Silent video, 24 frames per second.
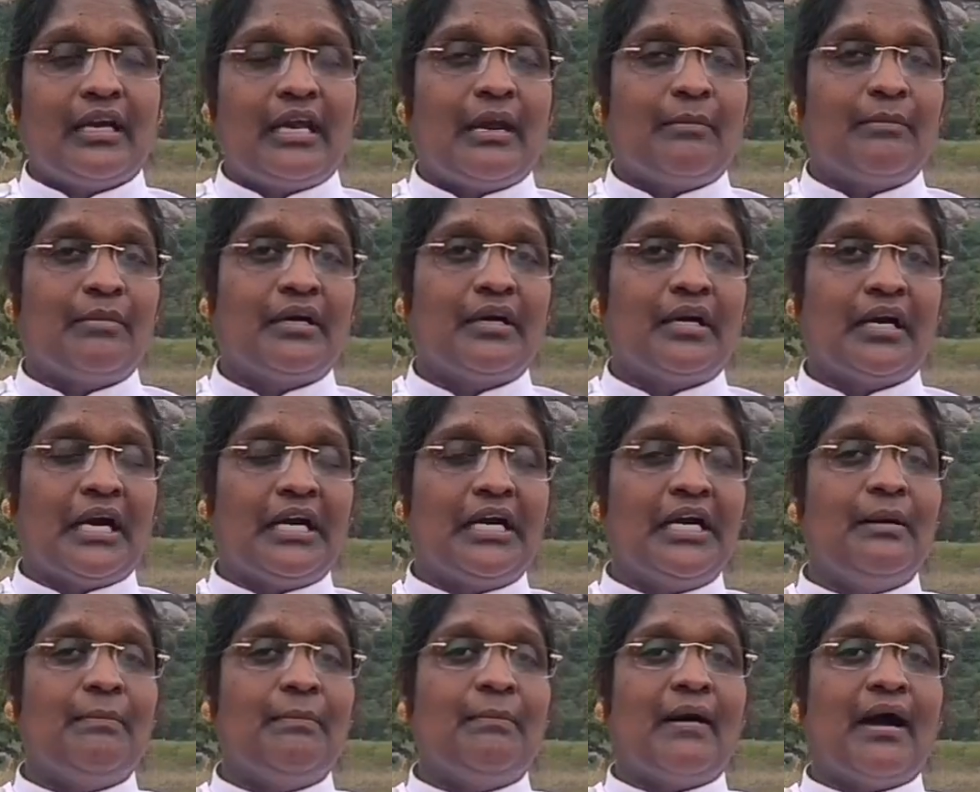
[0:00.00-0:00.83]
நமக்கு
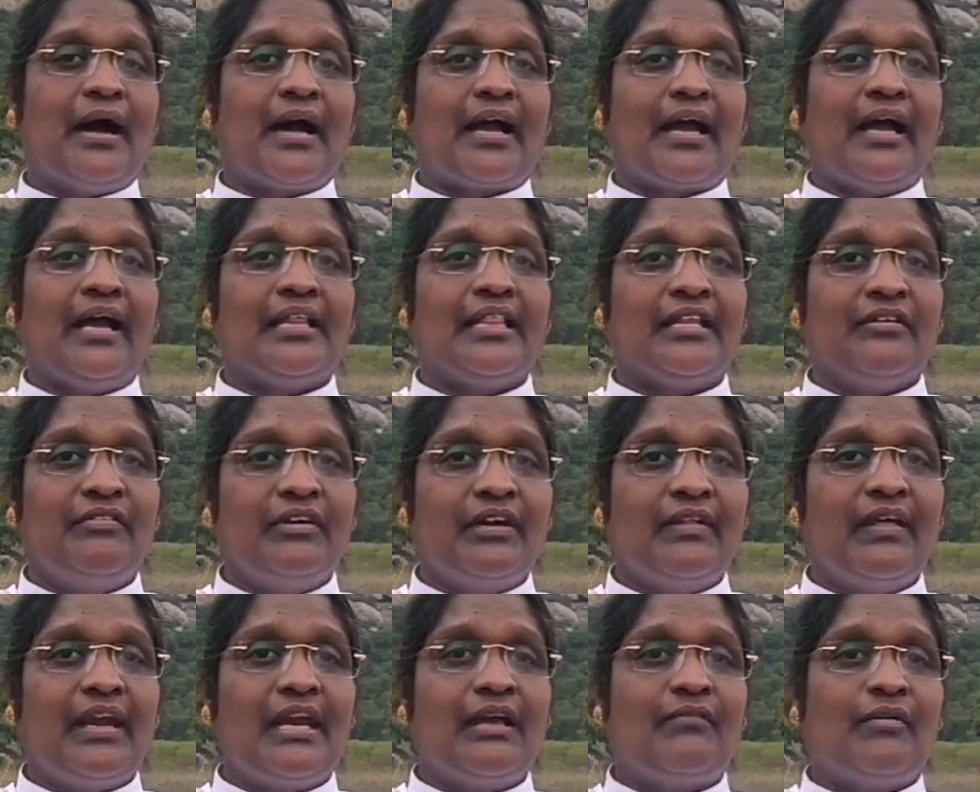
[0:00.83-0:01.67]
கண்டிப்பாக இந்த
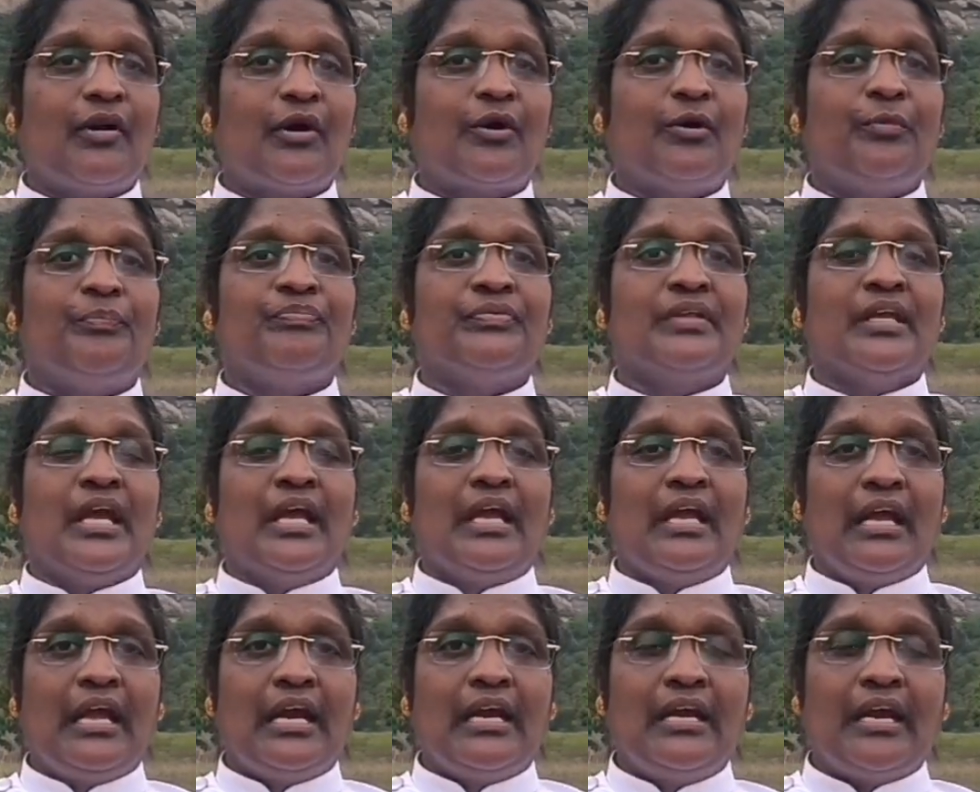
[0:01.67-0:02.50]
விடுதலை வரும்
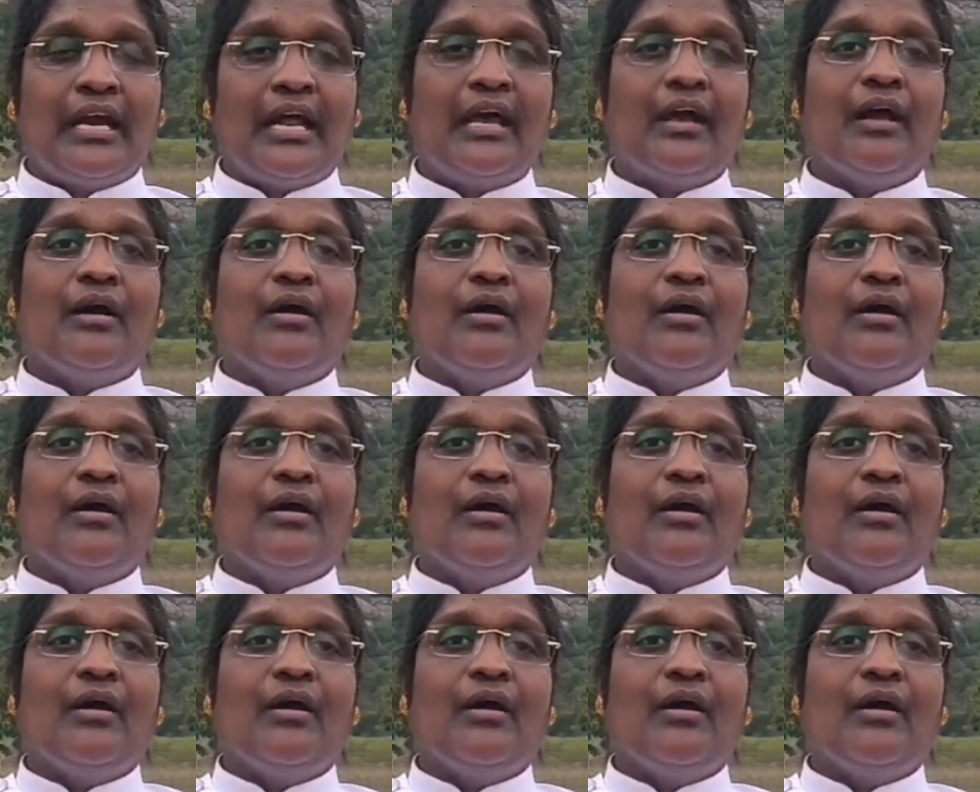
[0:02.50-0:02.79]
என்ற